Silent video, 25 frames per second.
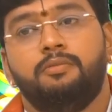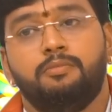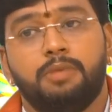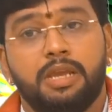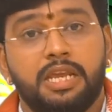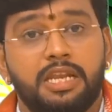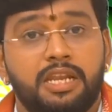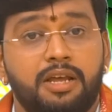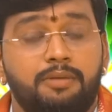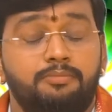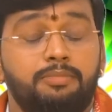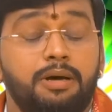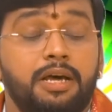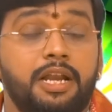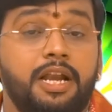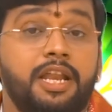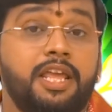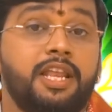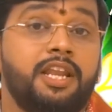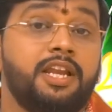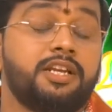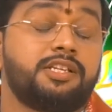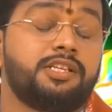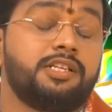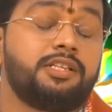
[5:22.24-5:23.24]
மெயினாக பரணி
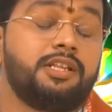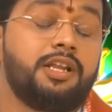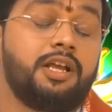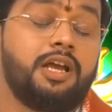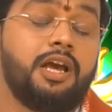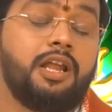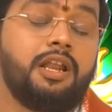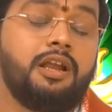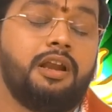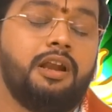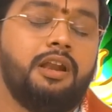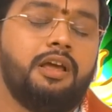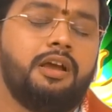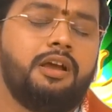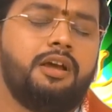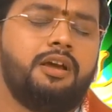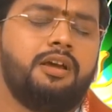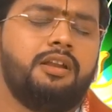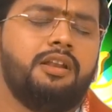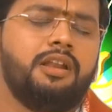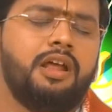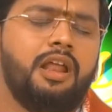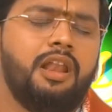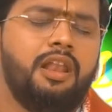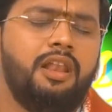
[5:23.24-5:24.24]
நட்சத்திரக்காரங்களுக்கு
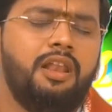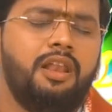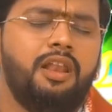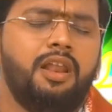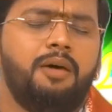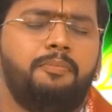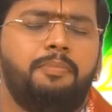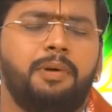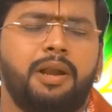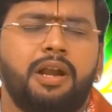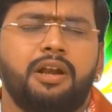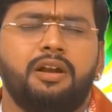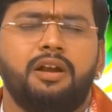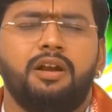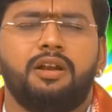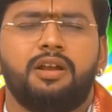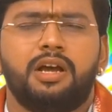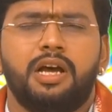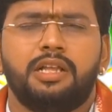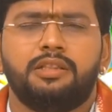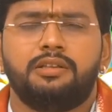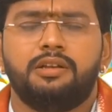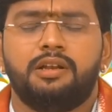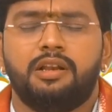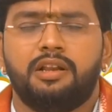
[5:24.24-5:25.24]
நல்ல பலன்கள்
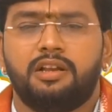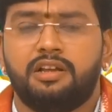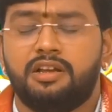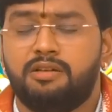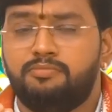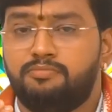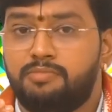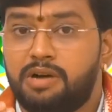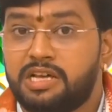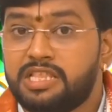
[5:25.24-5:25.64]
காத்துட்டுருக்கு